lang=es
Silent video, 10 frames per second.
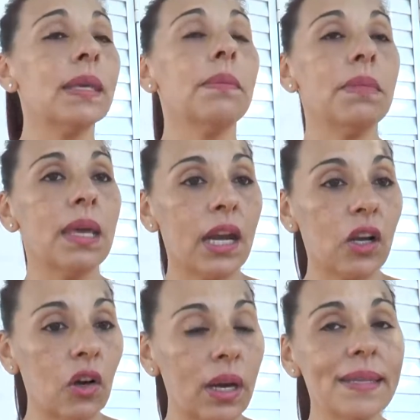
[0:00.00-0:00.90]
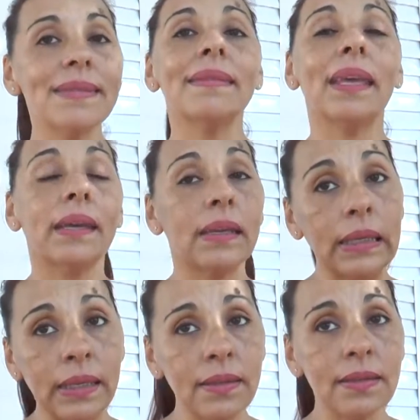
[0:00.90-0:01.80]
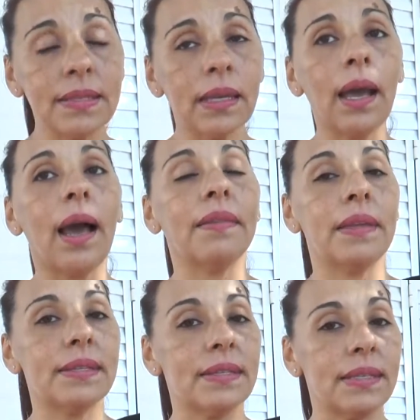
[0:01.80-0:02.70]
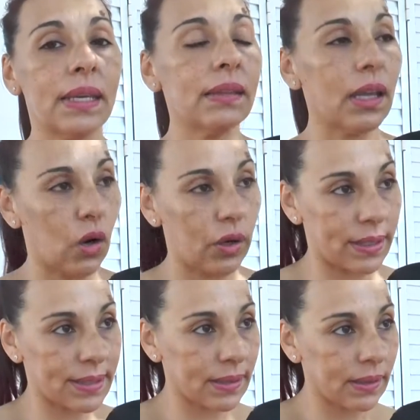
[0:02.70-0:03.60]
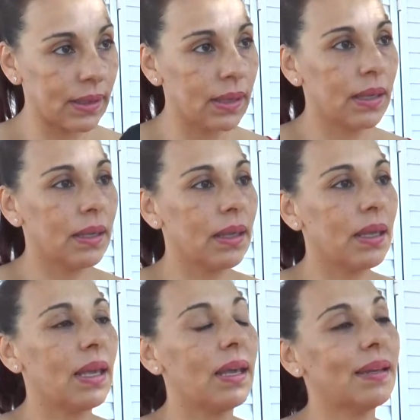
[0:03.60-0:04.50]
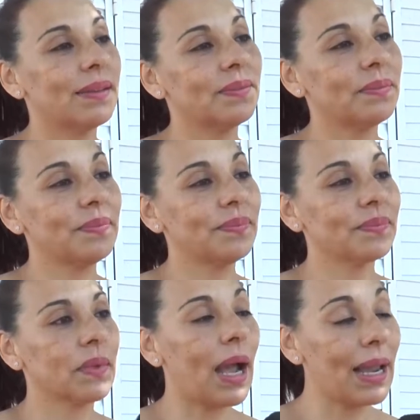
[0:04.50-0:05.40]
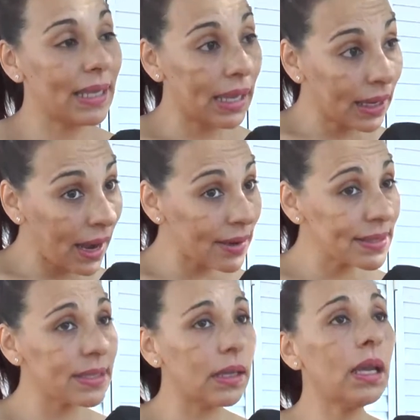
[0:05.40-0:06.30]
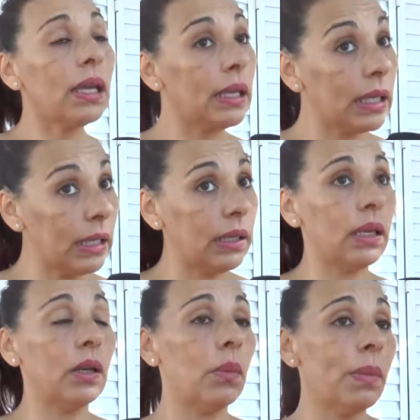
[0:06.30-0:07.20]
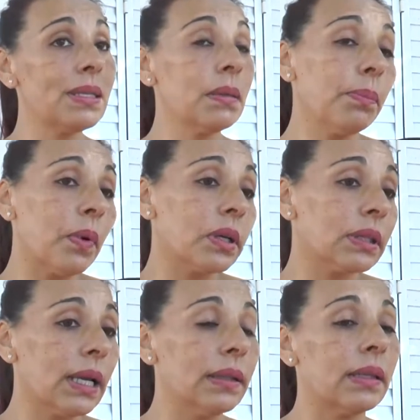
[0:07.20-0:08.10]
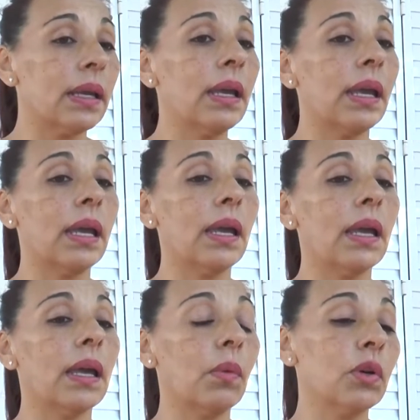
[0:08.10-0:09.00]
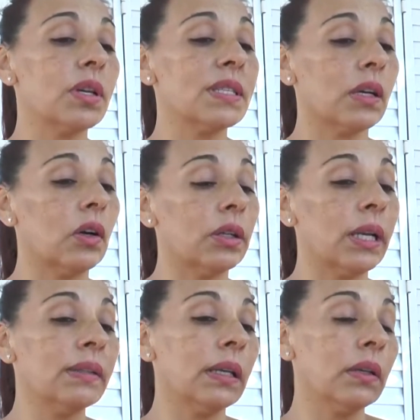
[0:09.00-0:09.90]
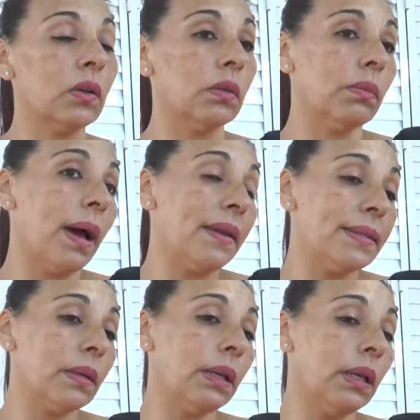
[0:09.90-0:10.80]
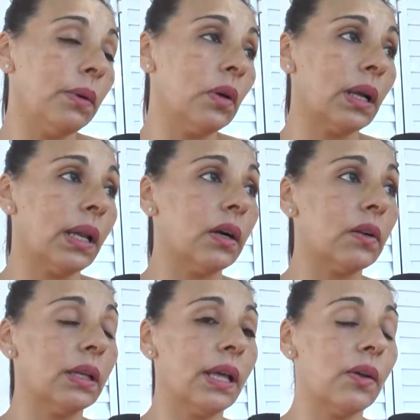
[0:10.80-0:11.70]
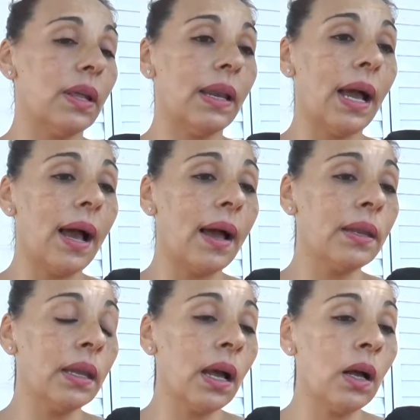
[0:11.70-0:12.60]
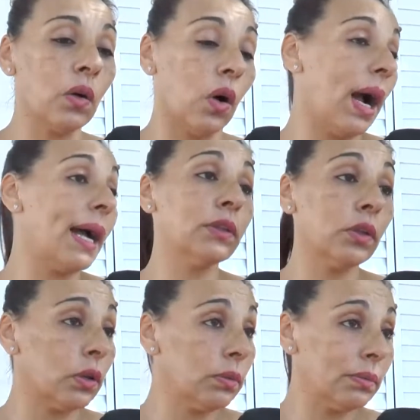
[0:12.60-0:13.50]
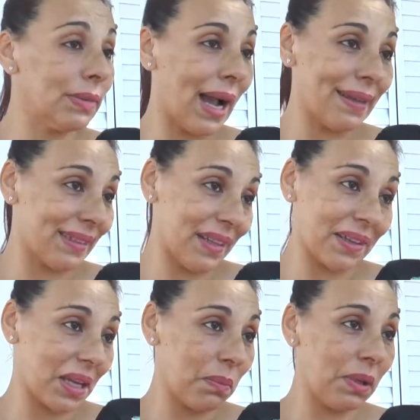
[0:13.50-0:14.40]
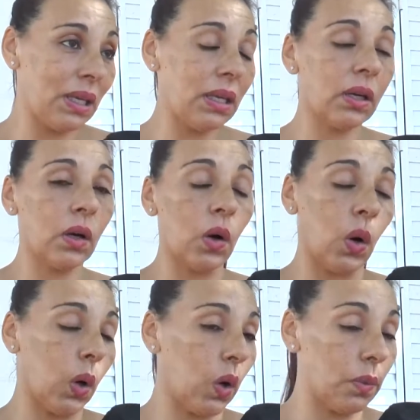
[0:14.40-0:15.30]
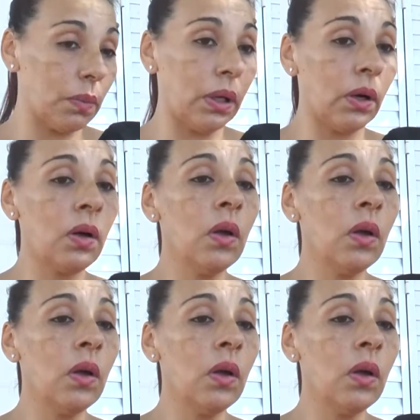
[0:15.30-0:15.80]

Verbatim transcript: y miércoles de 15 a 17 horas. Perfecto, así que al llegarse. Al llegarse y lo más importante, eh, bueno, que se conecten con Marisa bilivio que es la coordinadora del área, con Gastón Astrada, que es mi hijo, o conmigo,